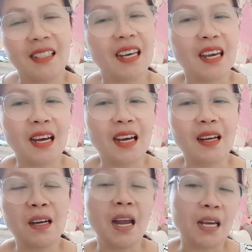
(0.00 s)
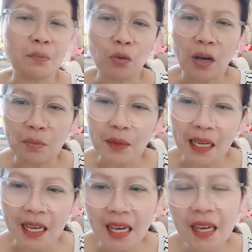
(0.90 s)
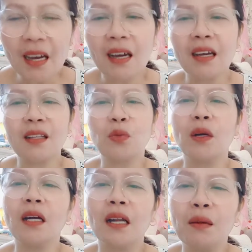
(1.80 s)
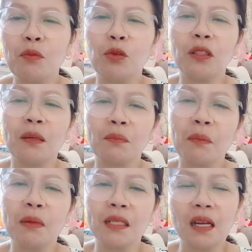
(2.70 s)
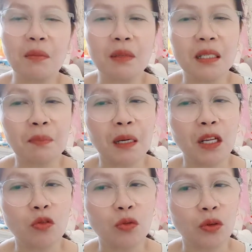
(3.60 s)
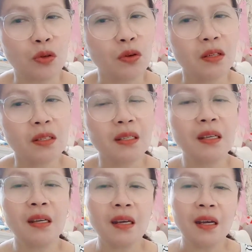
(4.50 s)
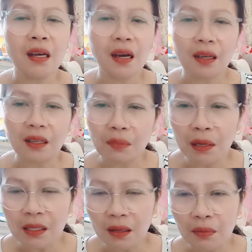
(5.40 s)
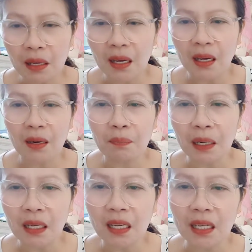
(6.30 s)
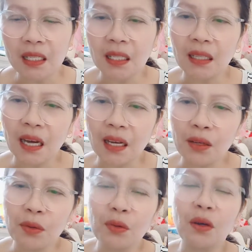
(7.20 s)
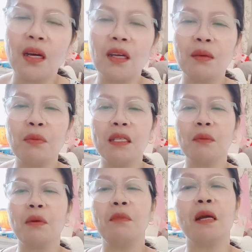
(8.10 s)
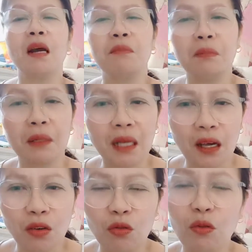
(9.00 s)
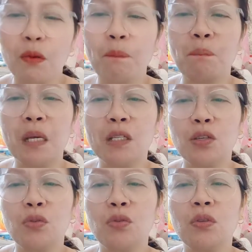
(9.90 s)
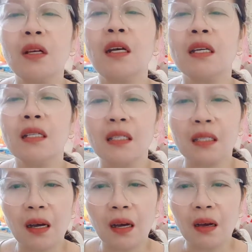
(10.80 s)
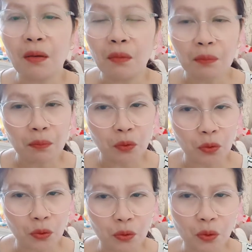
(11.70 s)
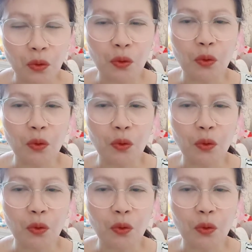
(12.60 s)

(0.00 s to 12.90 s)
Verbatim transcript: Kaya lagi po kayong mag-iingat, huwag kalimutan magpasalamat sa Panginoong Diyos. Ang ibig sabihin, pag ginising tayo, ay ibig sabihin marami pa tayong mention sa mundo.